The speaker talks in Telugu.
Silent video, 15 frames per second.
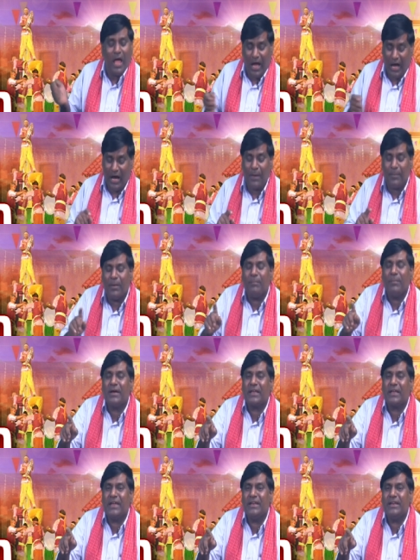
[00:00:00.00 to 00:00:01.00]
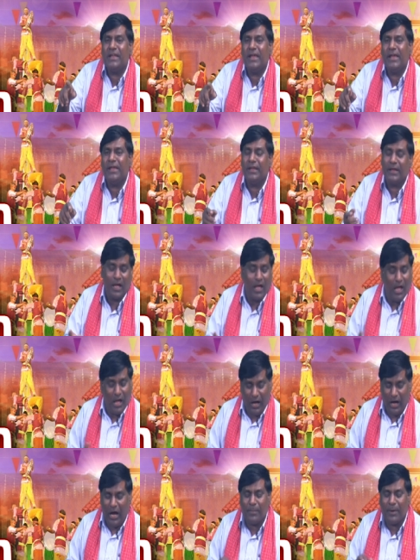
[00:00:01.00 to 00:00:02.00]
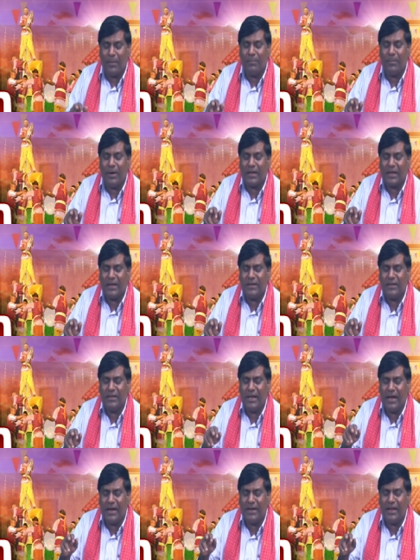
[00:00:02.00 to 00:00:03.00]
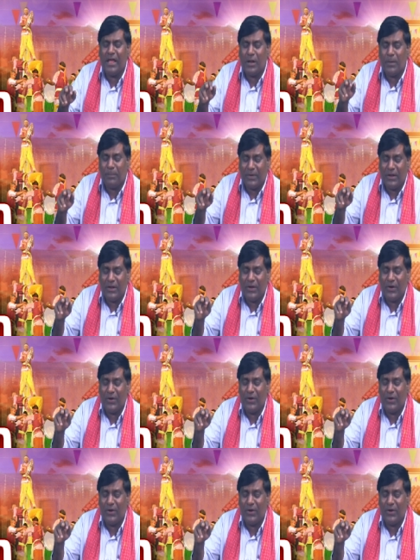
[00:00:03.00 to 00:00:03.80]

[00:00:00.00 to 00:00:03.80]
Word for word: ఆ బ్రహ్మకెన్ని ఆ బ్రహ్మకెన్ని ఐదలు పిల్లే